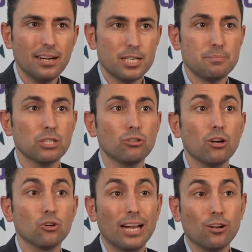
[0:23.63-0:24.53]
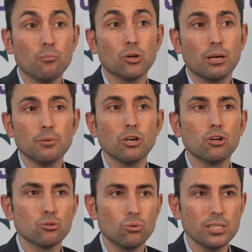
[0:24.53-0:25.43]
respecto al comportamiento de
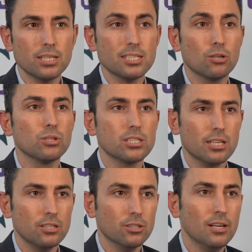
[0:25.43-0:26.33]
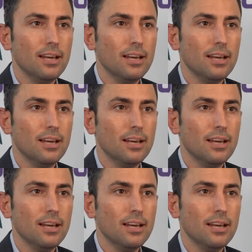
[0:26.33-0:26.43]
los turistas en un destino